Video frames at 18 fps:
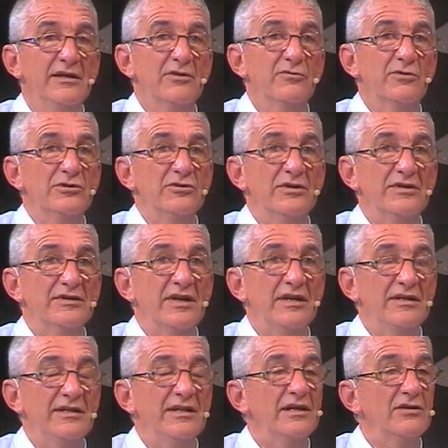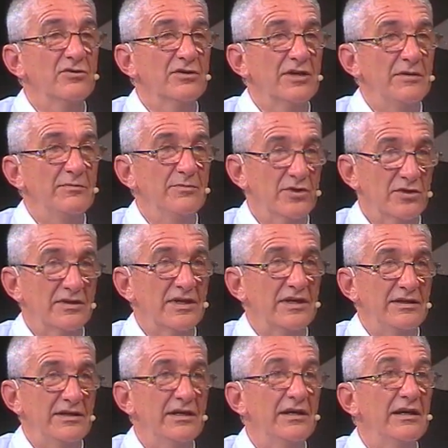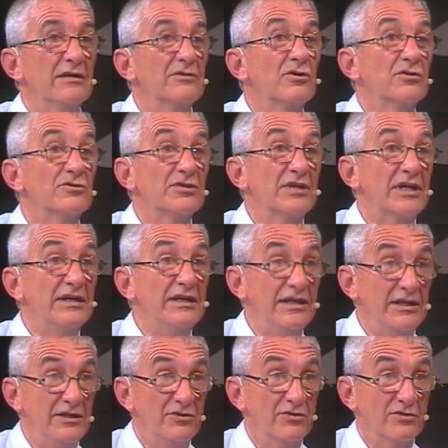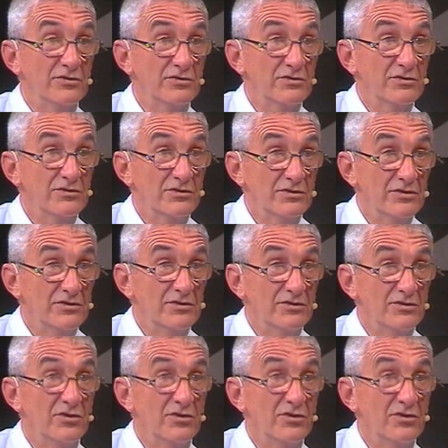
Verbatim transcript: cuando en realidad lo que importaría es el contenido. Claro.